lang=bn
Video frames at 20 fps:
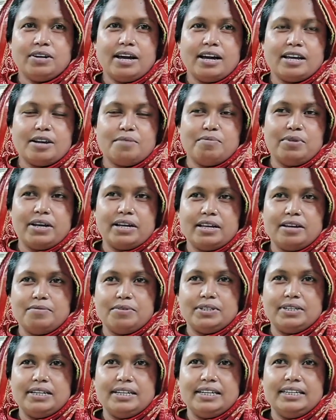খারাপ লাগে
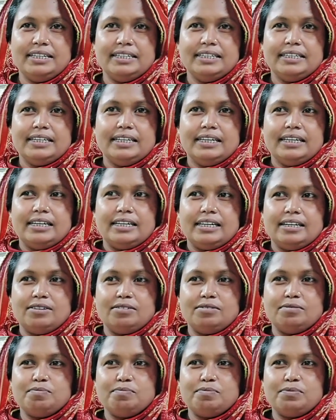আমাদের
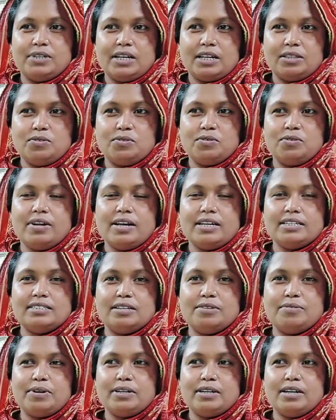ছাত্রগুলো আসতে
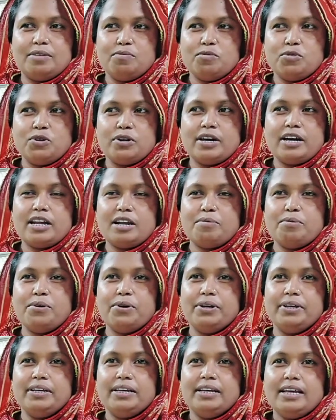পারে না মন খারাপ
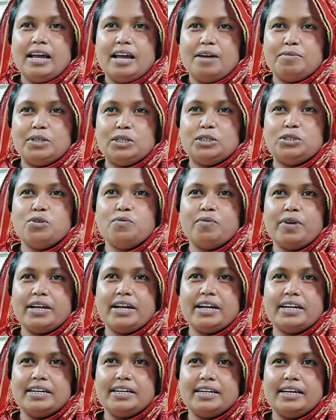হয় আমাদের সময়
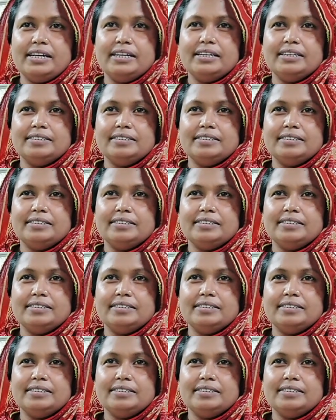কাটে না